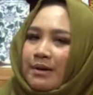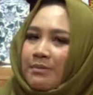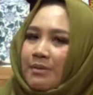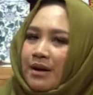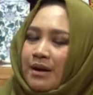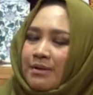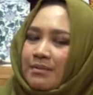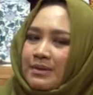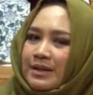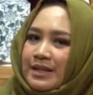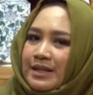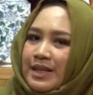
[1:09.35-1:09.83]
taala
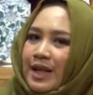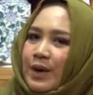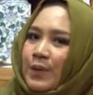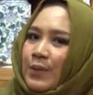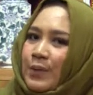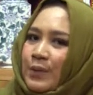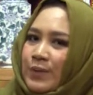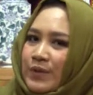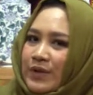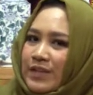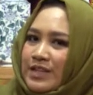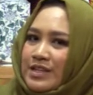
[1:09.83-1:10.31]
Maha
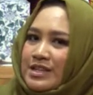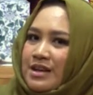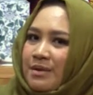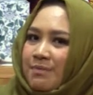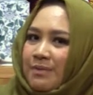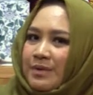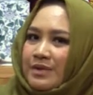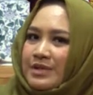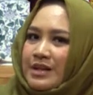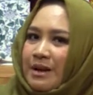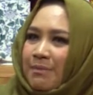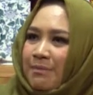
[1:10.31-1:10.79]
mengetahui
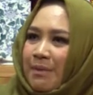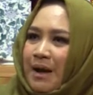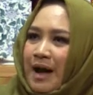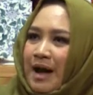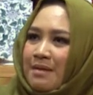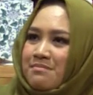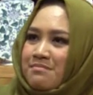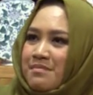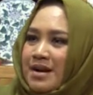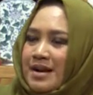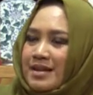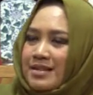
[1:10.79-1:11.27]
siapa-siapa
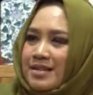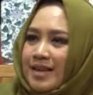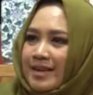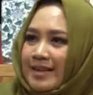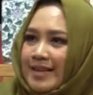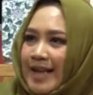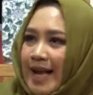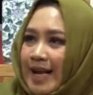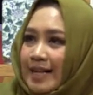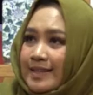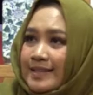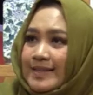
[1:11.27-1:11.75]
hambanya
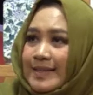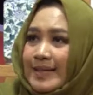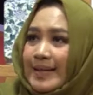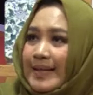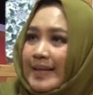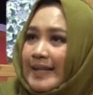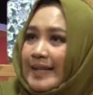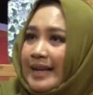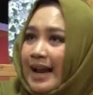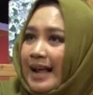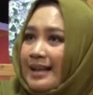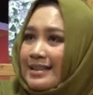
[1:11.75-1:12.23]
yang
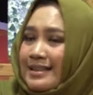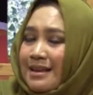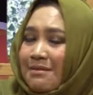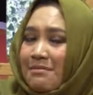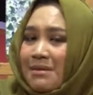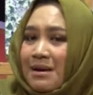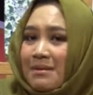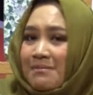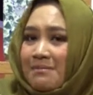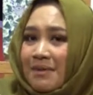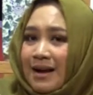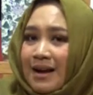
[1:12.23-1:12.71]
sekiranya
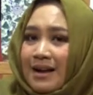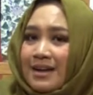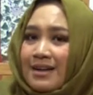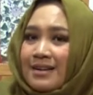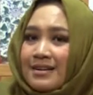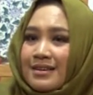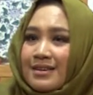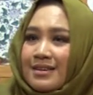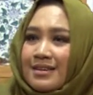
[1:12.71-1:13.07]
memang